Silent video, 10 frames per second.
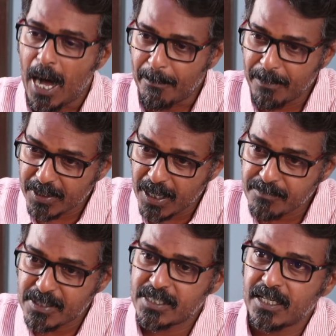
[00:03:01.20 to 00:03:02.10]
அப்போ
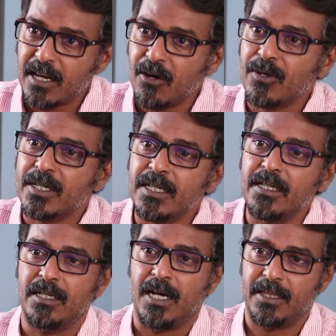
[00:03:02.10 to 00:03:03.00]
தான் சசிகலாவுக்கு
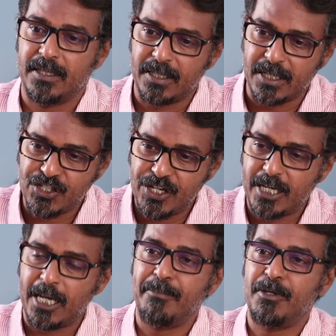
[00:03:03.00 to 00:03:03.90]
அந்த கட்சியை
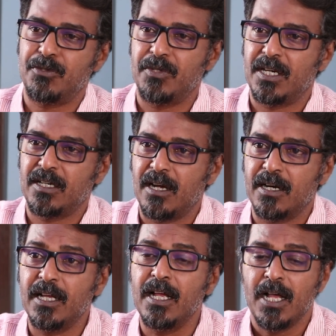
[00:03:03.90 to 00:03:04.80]
கைப்பற்றுவதற்கான